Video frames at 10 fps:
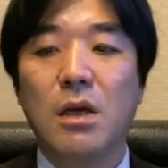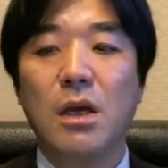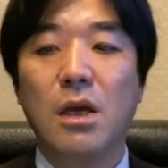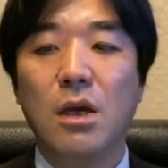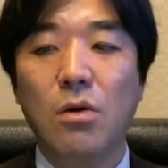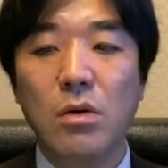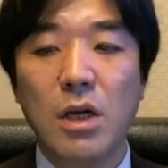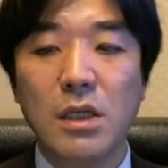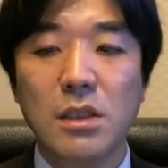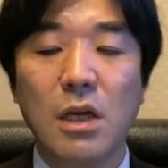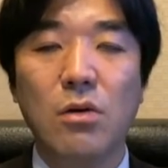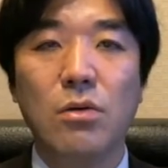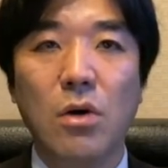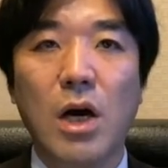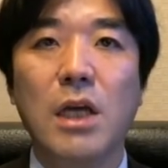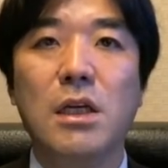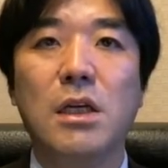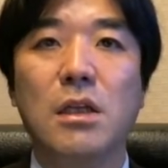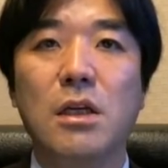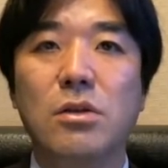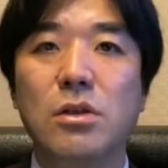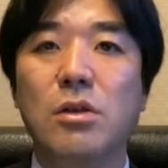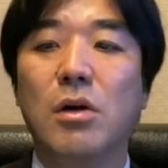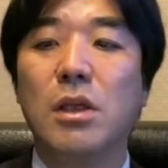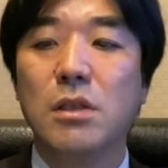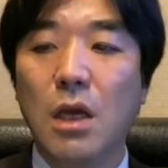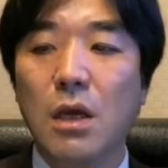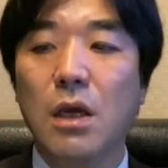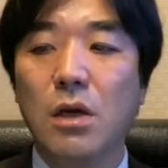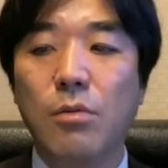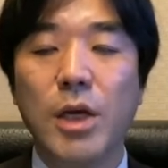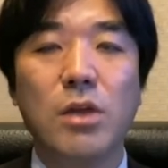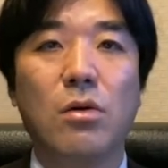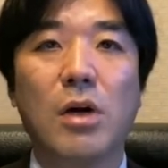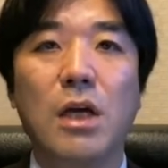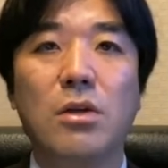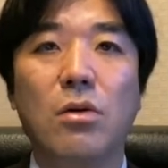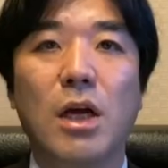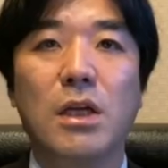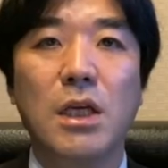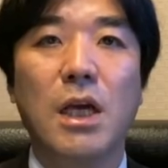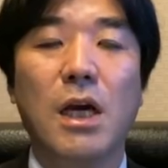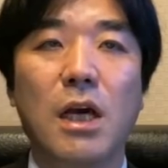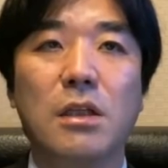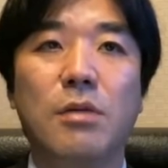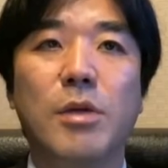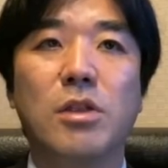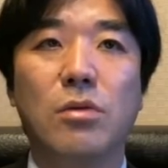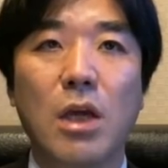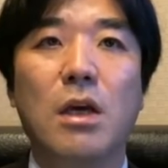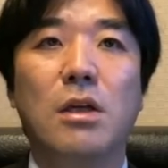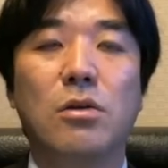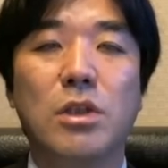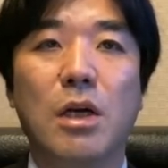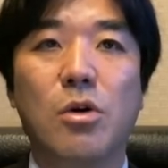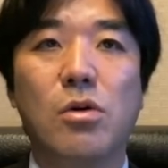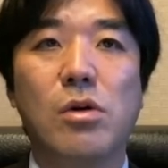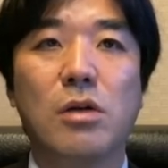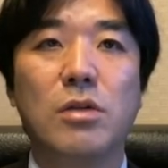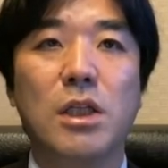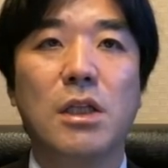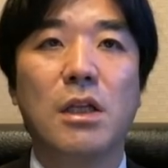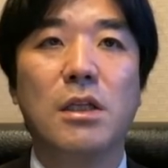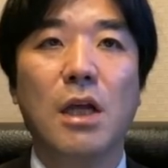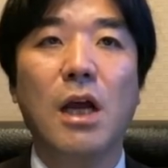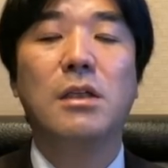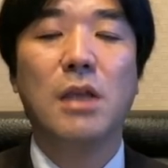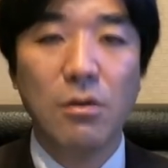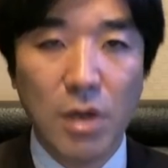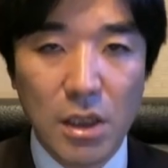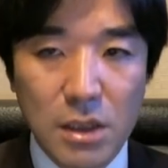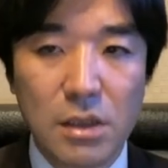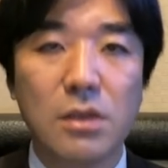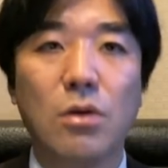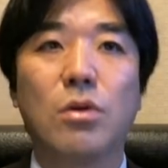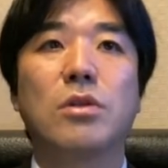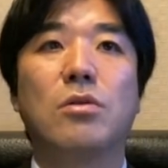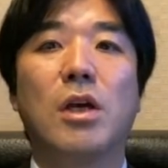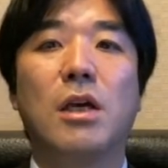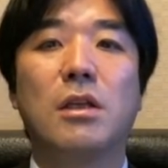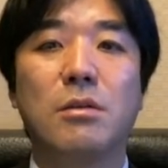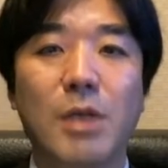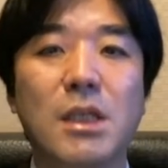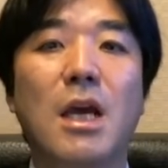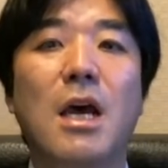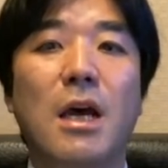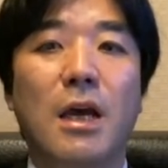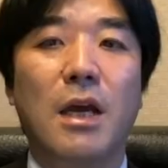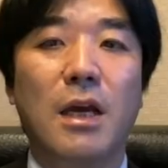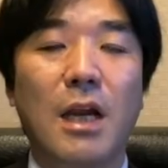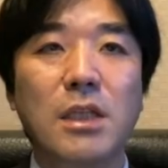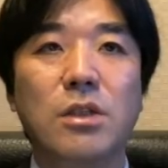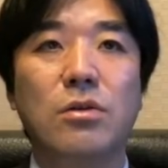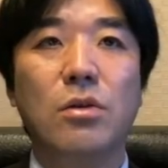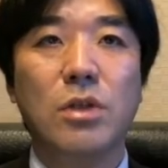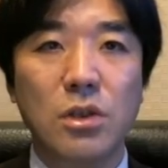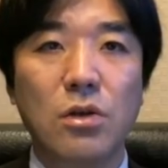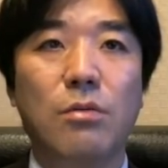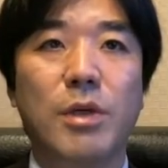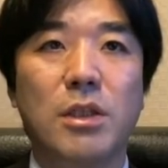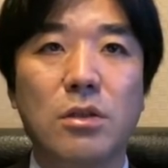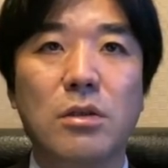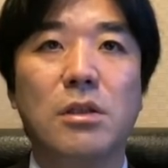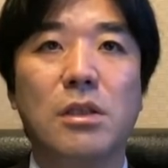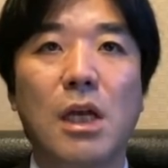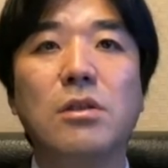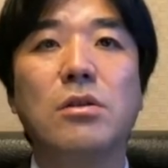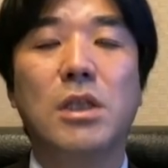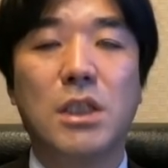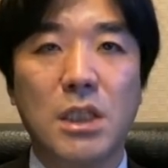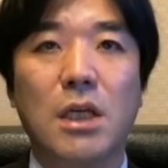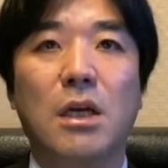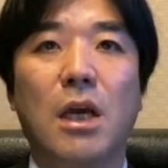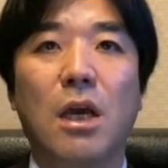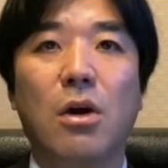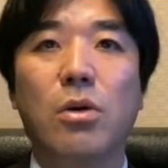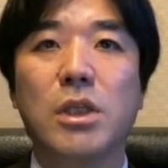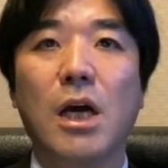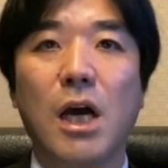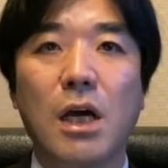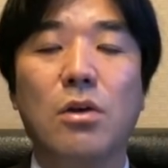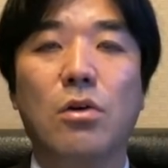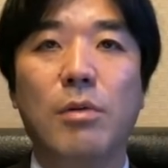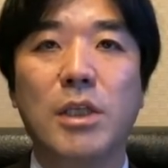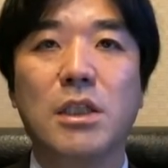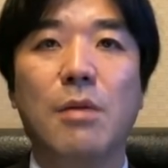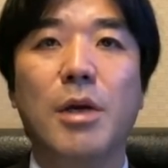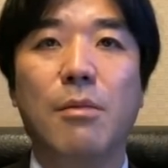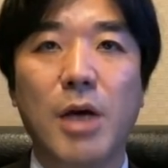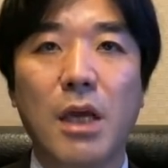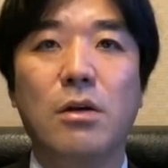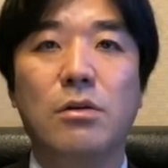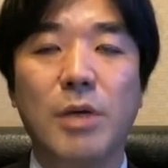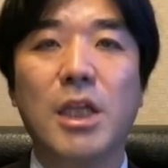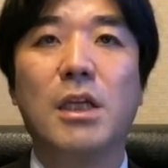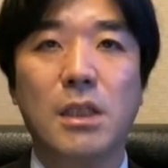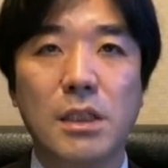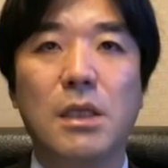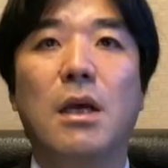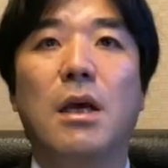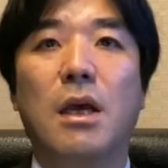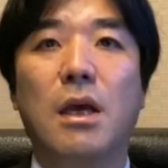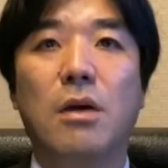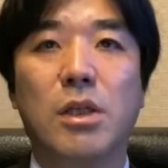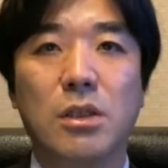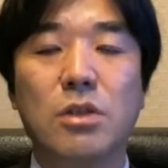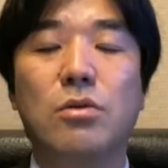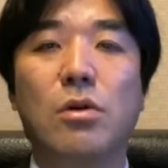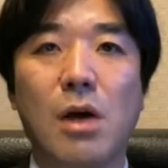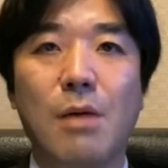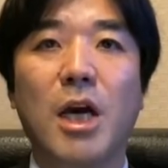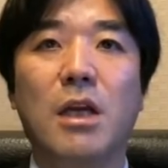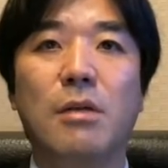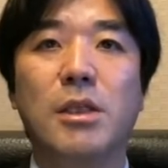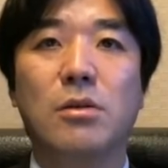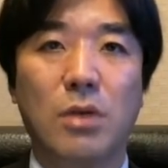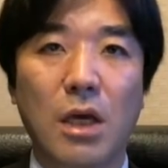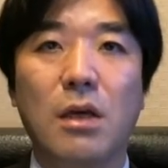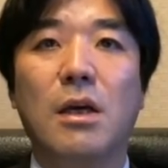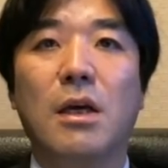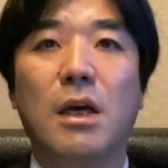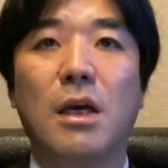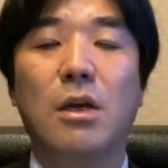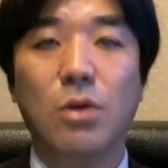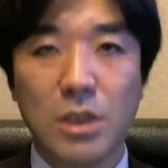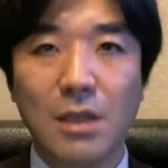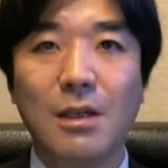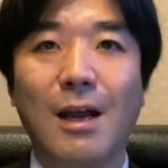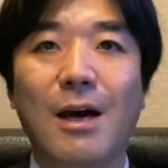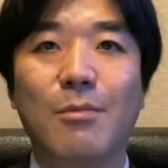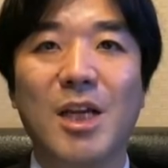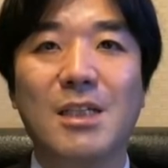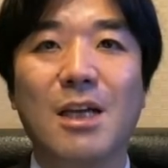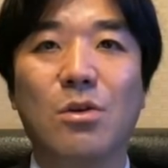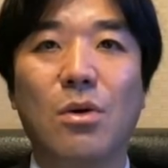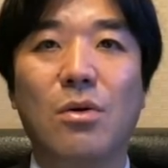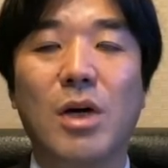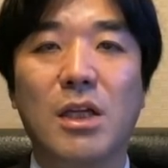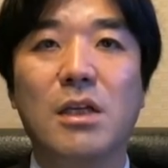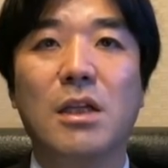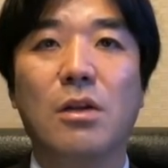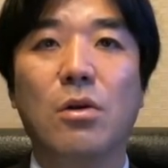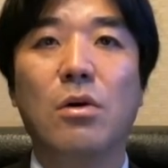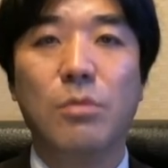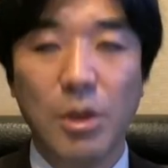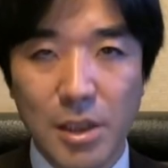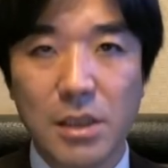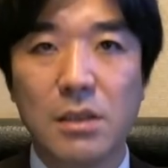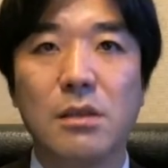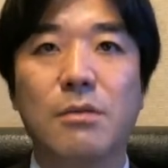オンラインサロンの入り方についてはですね、コメント概要欄に書いていますので、そちらもご確認いただいたら幸いです。よろしくお願いいたします。来週の金曜日10月30日、大阪ヨドバシカメラ前梅田です。私黒川参りますので、よろしかったら皆さんとお会いできたらと思います。